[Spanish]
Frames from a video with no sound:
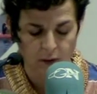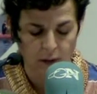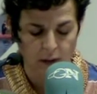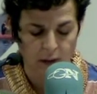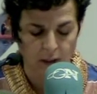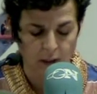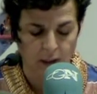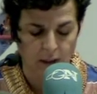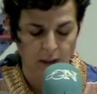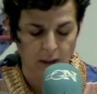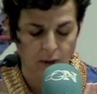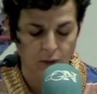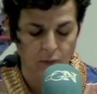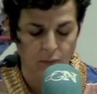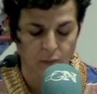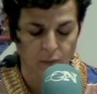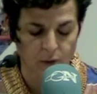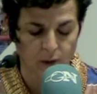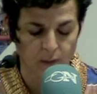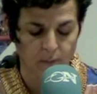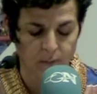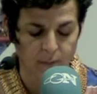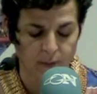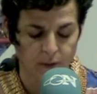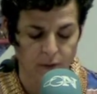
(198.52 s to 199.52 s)
eh, como
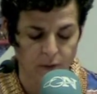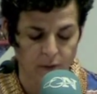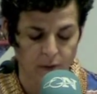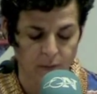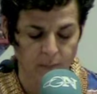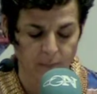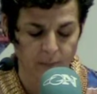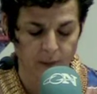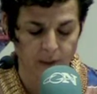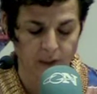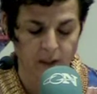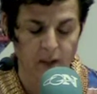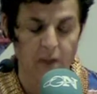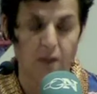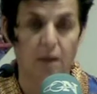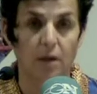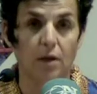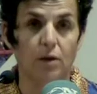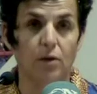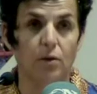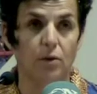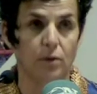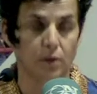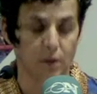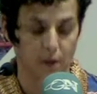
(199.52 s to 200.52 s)
campeón de España
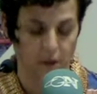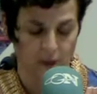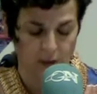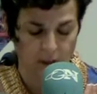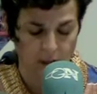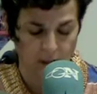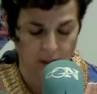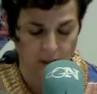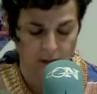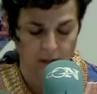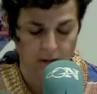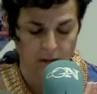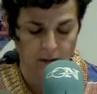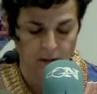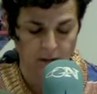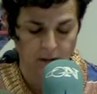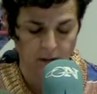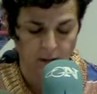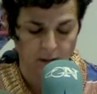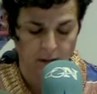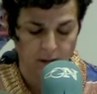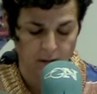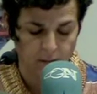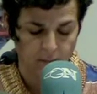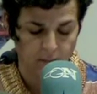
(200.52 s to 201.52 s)
senior en
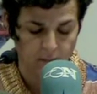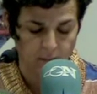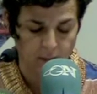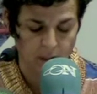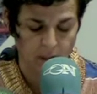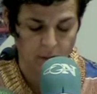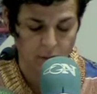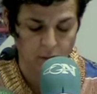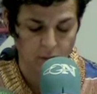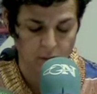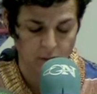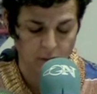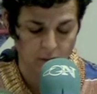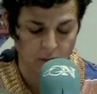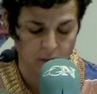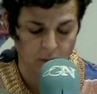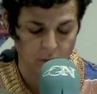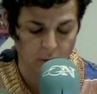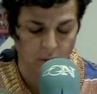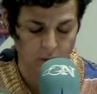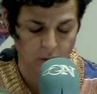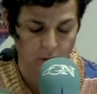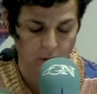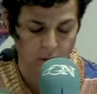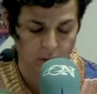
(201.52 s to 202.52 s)
menos de,
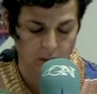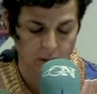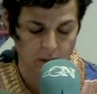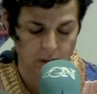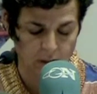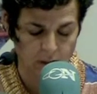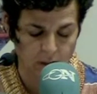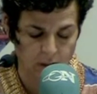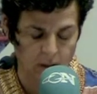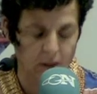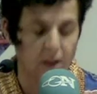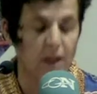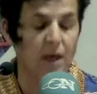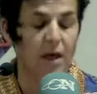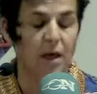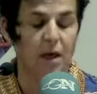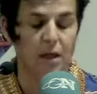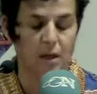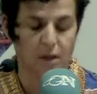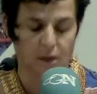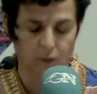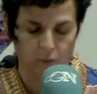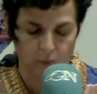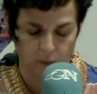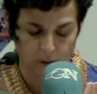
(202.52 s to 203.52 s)
57, de
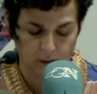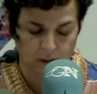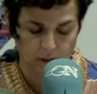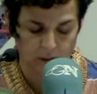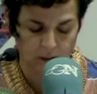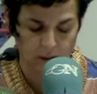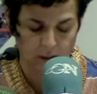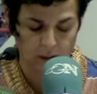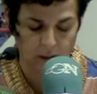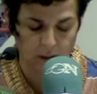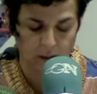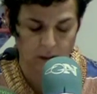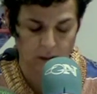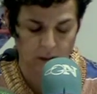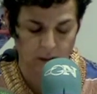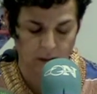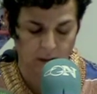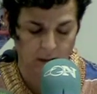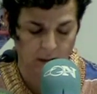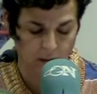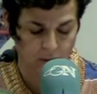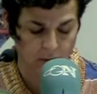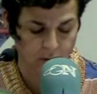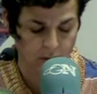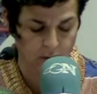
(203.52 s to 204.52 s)
56
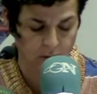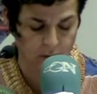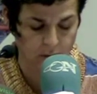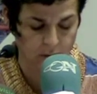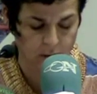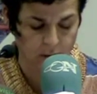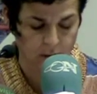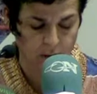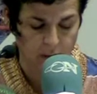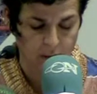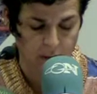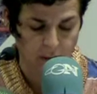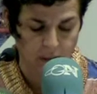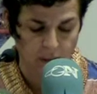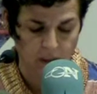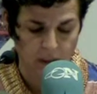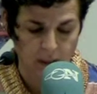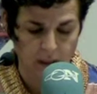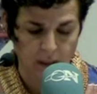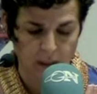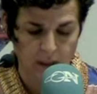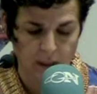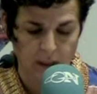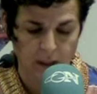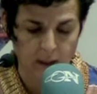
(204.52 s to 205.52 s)
kilos.
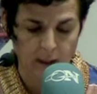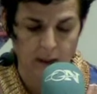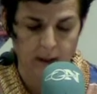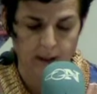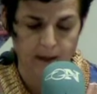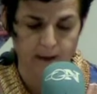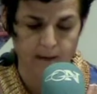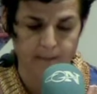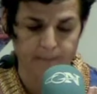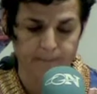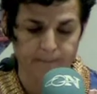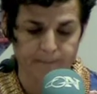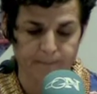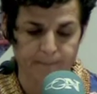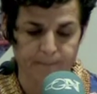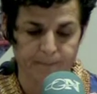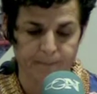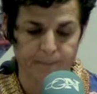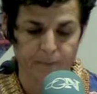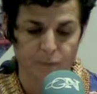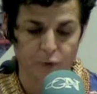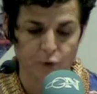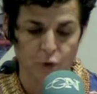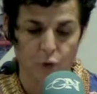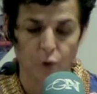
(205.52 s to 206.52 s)
Em,
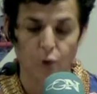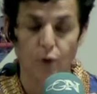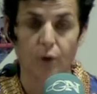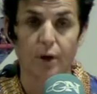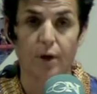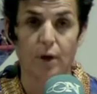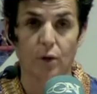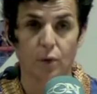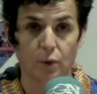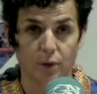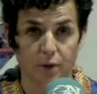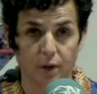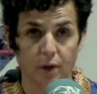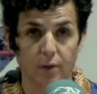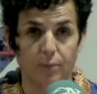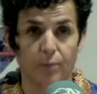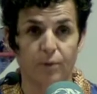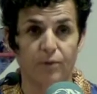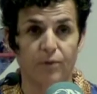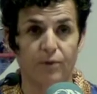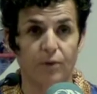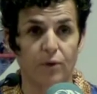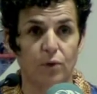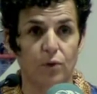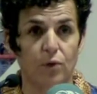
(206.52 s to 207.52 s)
solo recordar,
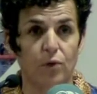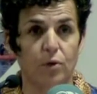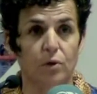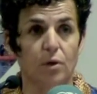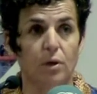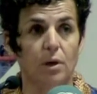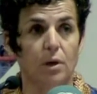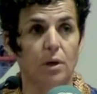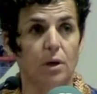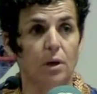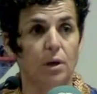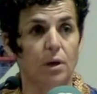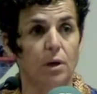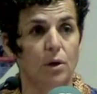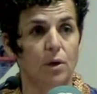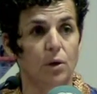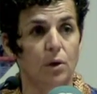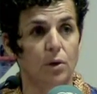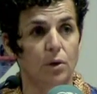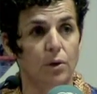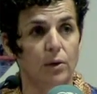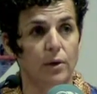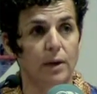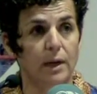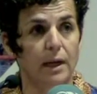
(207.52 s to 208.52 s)
por favor,
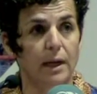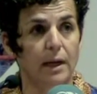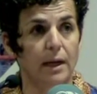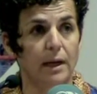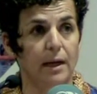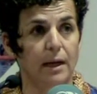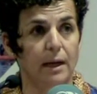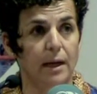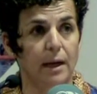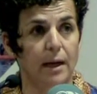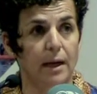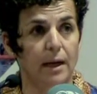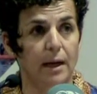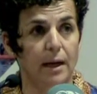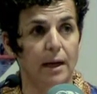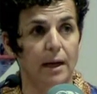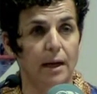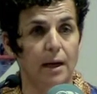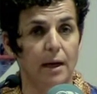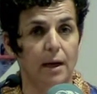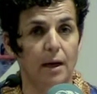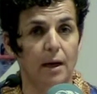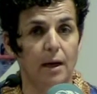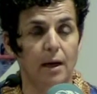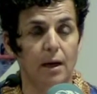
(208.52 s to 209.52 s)
lo de
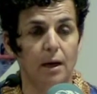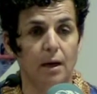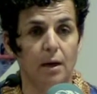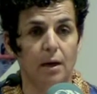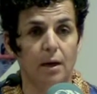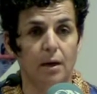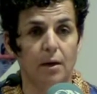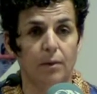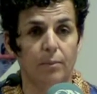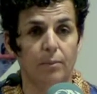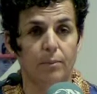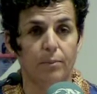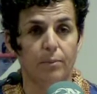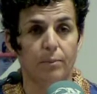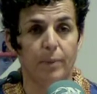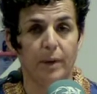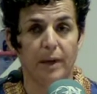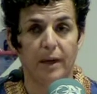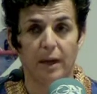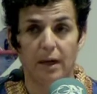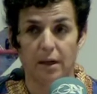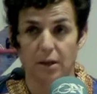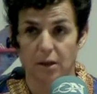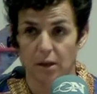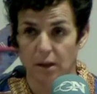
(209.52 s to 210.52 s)
la...
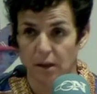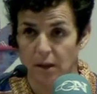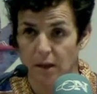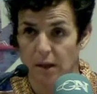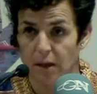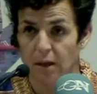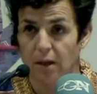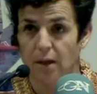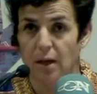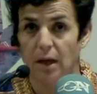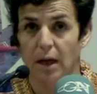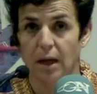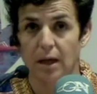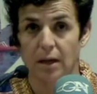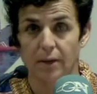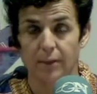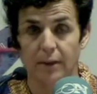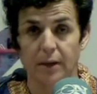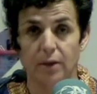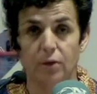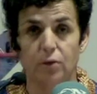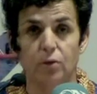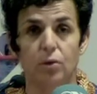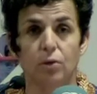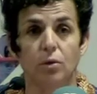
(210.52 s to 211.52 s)
Para acceder al
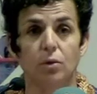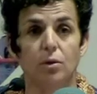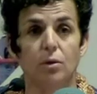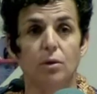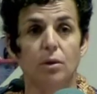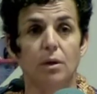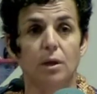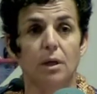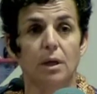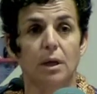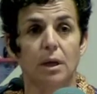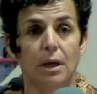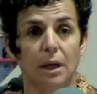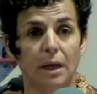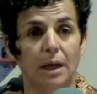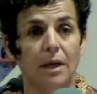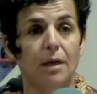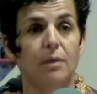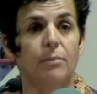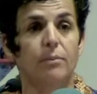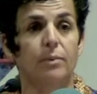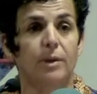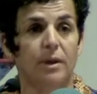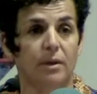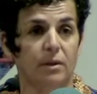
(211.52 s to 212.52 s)
evento es
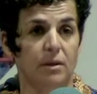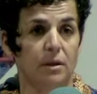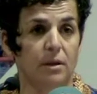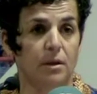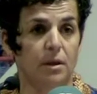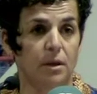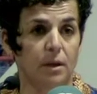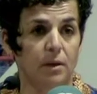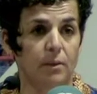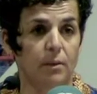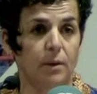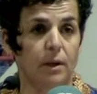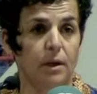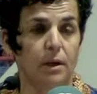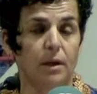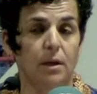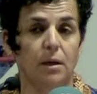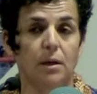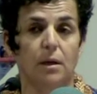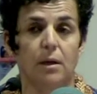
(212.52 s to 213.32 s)
imprescindible